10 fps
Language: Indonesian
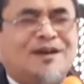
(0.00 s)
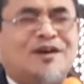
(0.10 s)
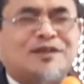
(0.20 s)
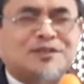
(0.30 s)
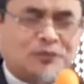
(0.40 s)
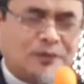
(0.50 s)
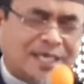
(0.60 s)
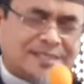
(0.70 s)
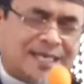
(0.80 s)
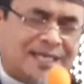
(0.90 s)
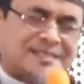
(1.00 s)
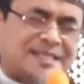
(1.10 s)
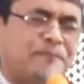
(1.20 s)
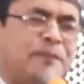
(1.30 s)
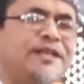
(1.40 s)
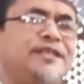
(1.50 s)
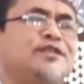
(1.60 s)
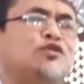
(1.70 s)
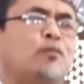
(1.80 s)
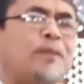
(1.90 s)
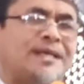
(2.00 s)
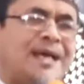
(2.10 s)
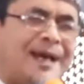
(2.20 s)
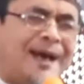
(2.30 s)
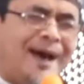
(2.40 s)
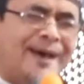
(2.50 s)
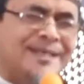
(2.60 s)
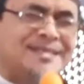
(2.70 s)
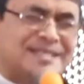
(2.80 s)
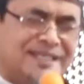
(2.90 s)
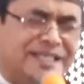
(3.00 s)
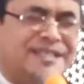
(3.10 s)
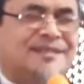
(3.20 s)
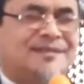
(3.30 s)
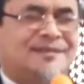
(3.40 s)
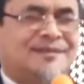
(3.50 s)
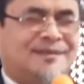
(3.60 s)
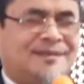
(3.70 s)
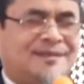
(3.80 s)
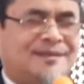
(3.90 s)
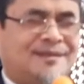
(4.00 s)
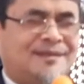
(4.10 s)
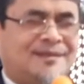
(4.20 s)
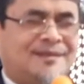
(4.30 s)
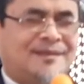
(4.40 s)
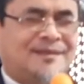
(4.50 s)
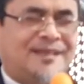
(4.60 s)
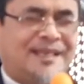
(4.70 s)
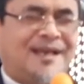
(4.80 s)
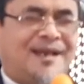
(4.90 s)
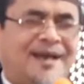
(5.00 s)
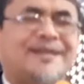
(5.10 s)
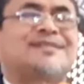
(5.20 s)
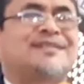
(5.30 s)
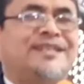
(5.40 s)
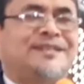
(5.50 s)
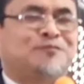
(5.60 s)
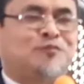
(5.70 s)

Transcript: Rasulullah saat sampai di situ pada hari Senin ya hari Senin